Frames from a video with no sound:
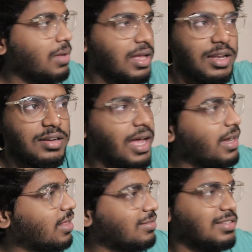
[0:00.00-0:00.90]
मेल
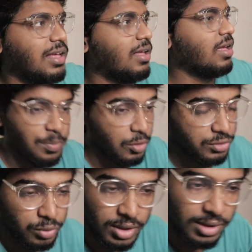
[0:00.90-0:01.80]
आइडल्स है सबको
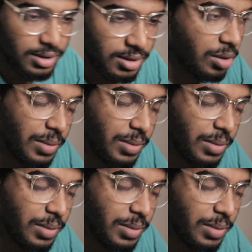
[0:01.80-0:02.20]
सुन रहा था क्योंकि